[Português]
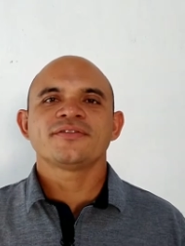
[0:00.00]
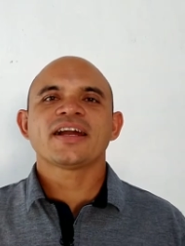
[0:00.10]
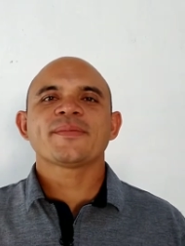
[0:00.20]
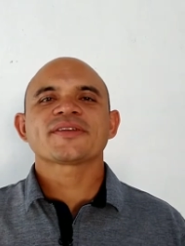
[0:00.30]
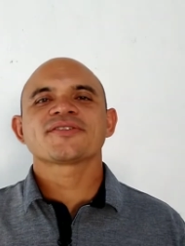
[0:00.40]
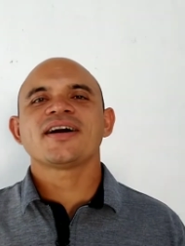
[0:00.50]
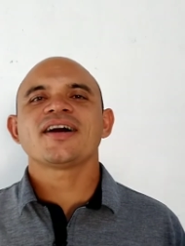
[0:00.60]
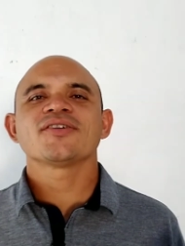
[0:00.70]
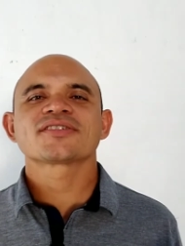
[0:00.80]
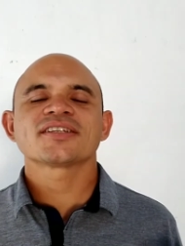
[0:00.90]
Fala
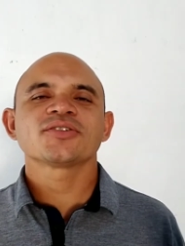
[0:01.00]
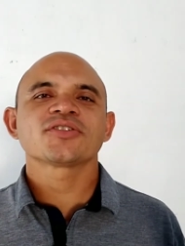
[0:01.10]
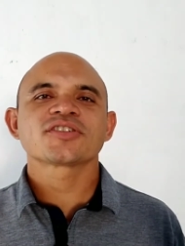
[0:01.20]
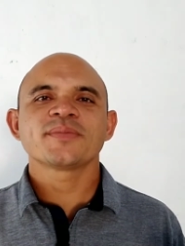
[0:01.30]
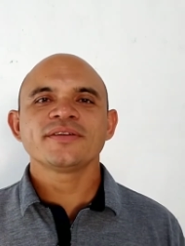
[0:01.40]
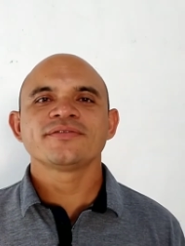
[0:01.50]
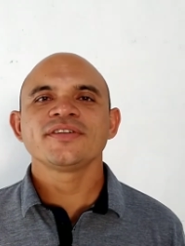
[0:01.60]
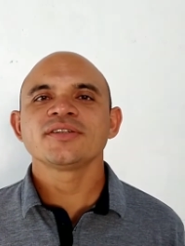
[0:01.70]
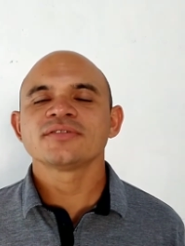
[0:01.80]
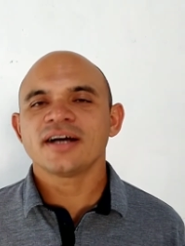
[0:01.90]
pessoal, sejam todos
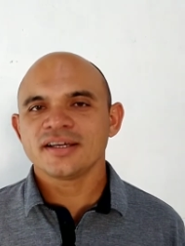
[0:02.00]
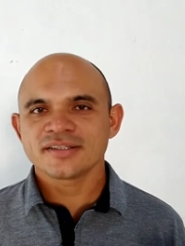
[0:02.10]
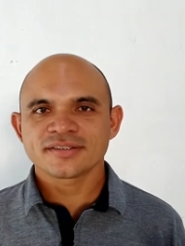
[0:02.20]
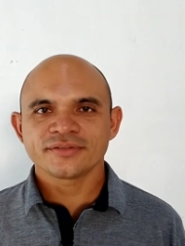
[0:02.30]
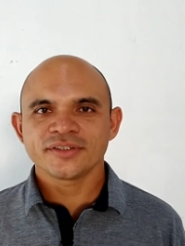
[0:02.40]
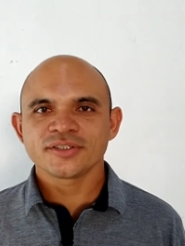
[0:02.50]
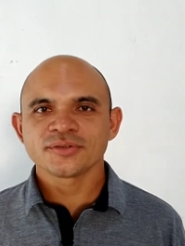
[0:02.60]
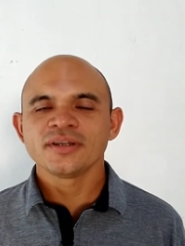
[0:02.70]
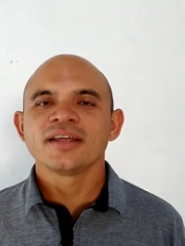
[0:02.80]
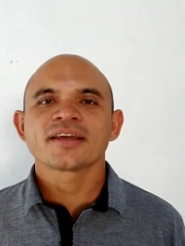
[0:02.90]
bem-vindos a esse
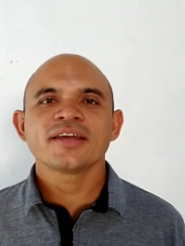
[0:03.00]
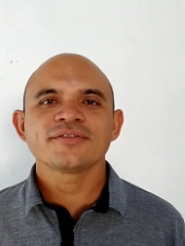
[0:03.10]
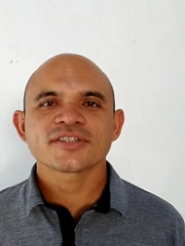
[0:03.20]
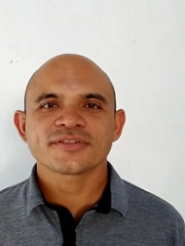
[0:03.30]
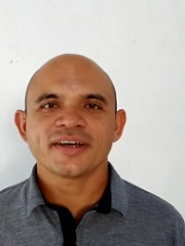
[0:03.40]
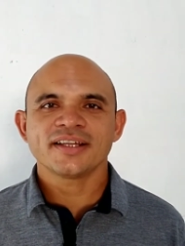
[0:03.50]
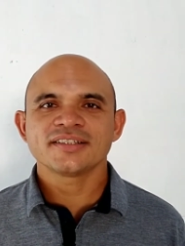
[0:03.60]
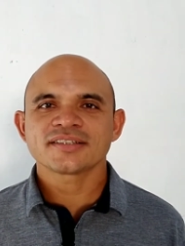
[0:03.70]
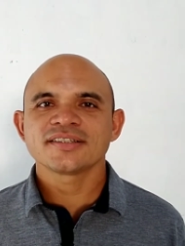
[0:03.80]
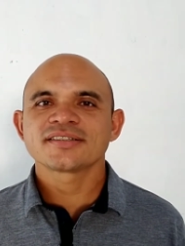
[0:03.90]
vídeo. Quem vos fala
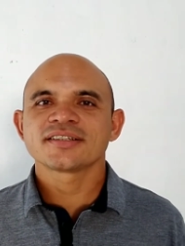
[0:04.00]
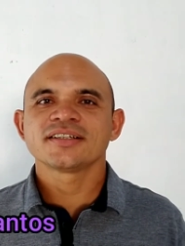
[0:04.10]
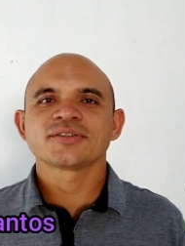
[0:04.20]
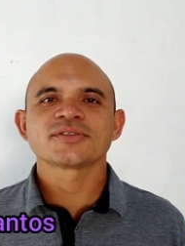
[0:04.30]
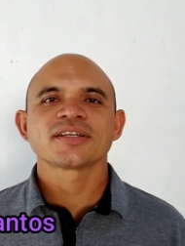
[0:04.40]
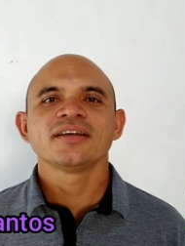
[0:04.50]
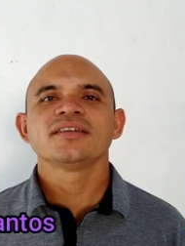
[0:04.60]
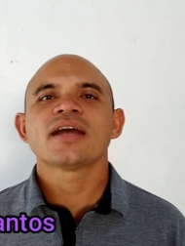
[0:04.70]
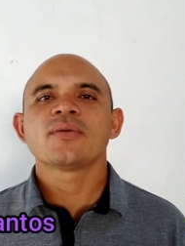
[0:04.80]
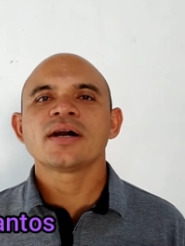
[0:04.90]
é de Assis Santos
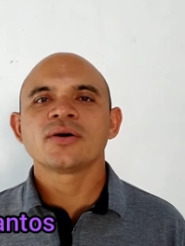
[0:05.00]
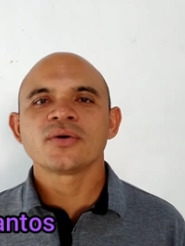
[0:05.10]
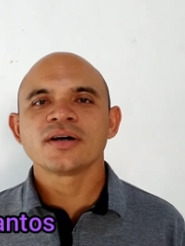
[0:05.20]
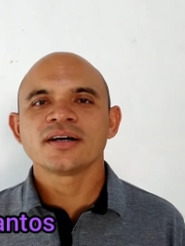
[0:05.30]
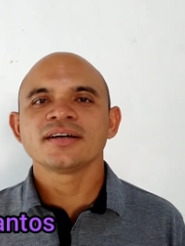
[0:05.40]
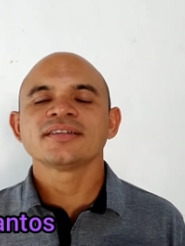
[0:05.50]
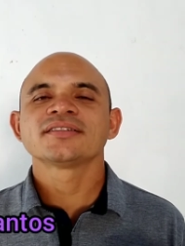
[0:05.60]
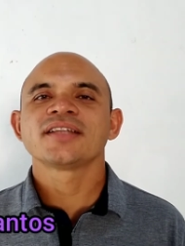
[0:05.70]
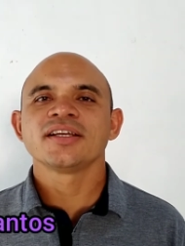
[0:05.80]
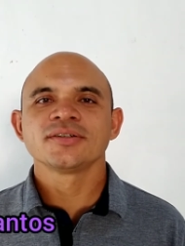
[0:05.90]
e é uma honra
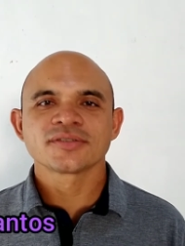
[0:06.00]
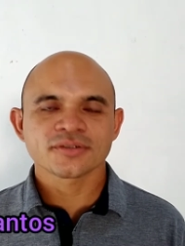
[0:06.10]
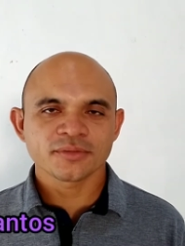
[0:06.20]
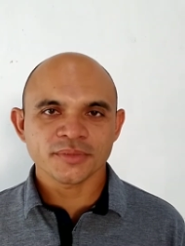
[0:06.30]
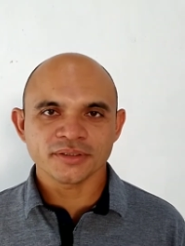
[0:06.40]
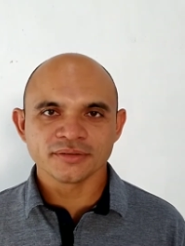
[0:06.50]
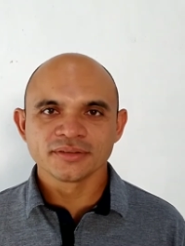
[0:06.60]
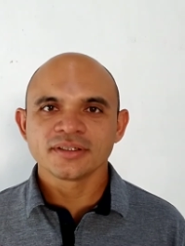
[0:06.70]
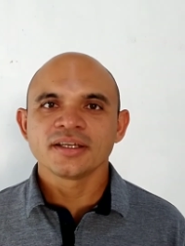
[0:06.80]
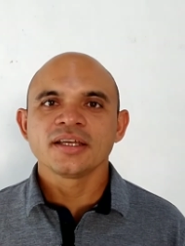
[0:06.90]
tê-los comigo.
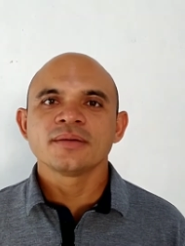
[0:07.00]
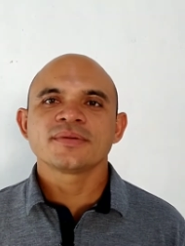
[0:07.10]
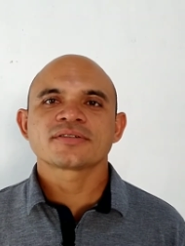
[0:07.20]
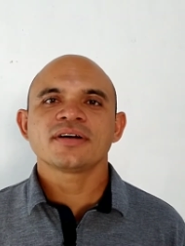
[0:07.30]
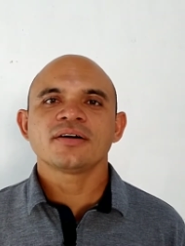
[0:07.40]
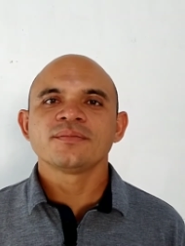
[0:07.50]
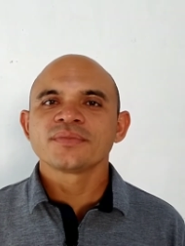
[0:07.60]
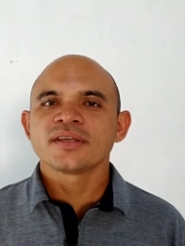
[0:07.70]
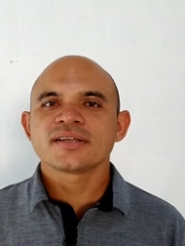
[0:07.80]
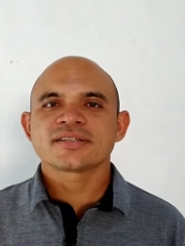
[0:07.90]

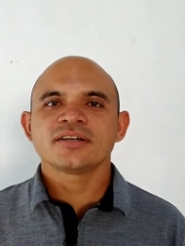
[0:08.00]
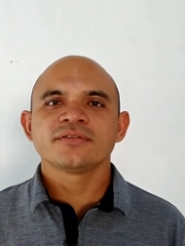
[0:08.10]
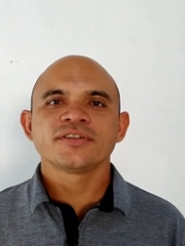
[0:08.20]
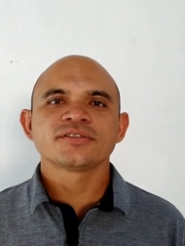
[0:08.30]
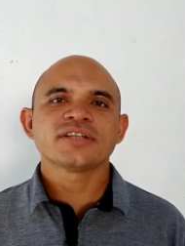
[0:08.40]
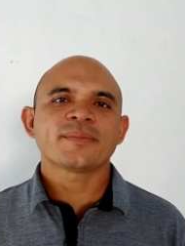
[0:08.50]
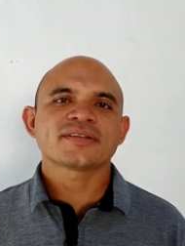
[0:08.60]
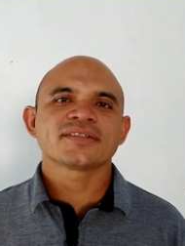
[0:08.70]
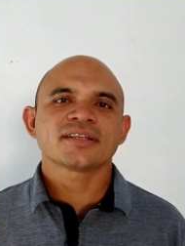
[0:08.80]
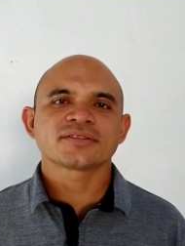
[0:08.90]
Pessoal, esse é o vídeo de
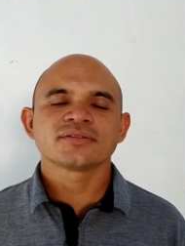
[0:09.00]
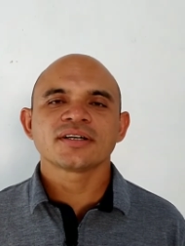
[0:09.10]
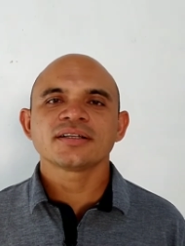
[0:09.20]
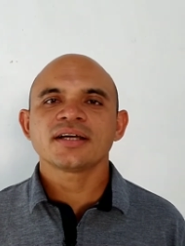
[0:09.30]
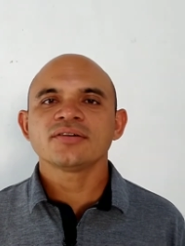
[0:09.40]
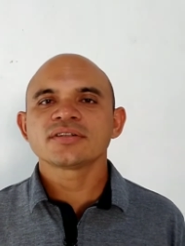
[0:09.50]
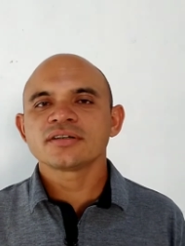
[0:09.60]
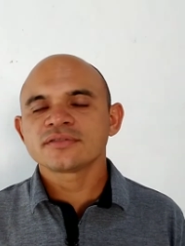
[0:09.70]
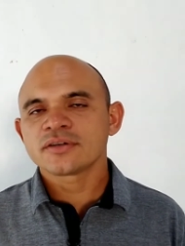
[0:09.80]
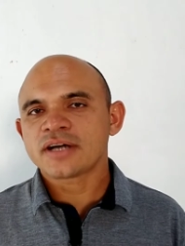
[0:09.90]
apresentação do canal,
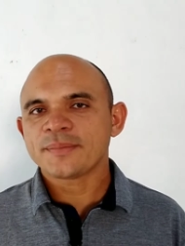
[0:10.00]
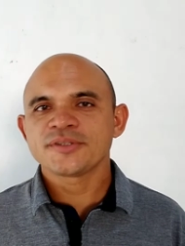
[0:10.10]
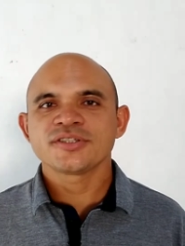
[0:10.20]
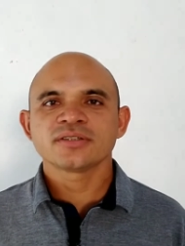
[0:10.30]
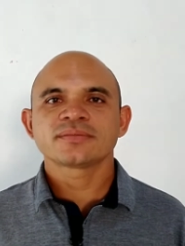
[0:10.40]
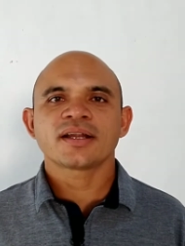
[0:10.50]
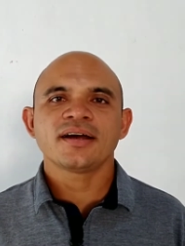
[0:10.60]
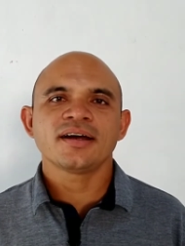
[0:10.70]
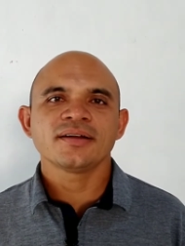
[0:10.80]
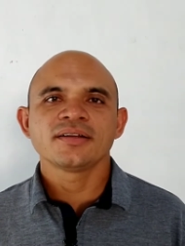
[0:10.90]
então eu vou rapidinho
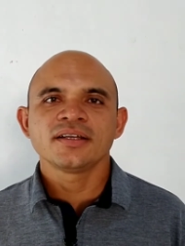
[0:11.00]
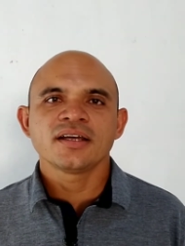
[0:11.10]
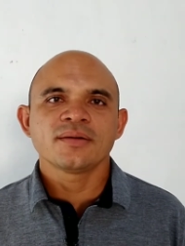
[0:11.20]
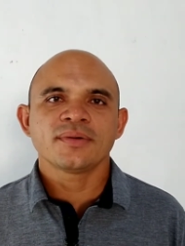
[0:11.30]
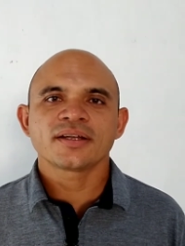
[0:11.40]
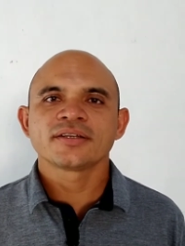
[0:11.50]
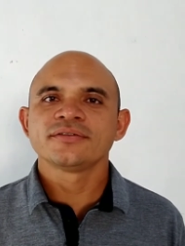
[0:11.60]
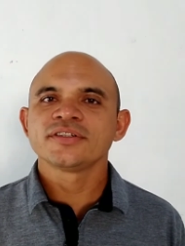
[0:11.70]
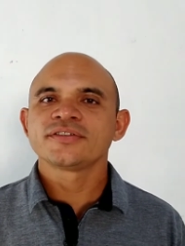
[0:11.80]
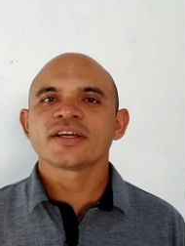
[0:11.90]
para que
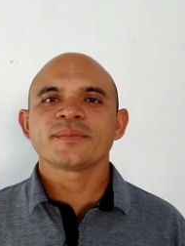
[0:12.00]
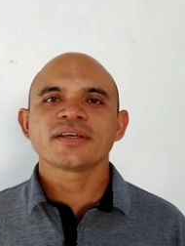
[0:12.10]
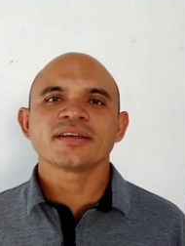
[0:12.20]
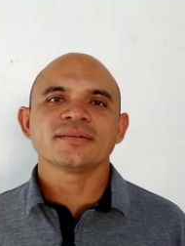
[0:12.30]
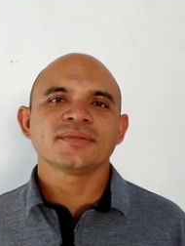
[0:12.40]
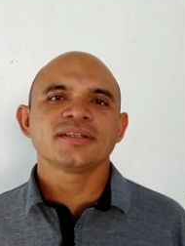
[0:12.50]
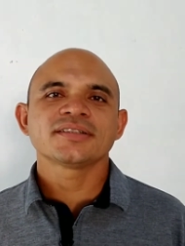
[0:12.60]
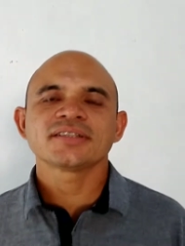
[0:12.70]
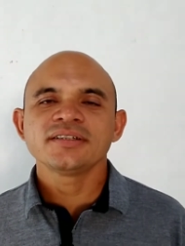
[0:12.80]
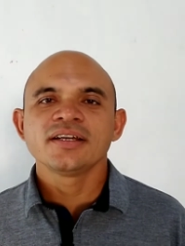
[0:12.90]
o vídeo fique pequeno,
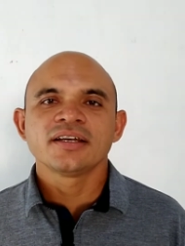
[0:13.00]
beleza?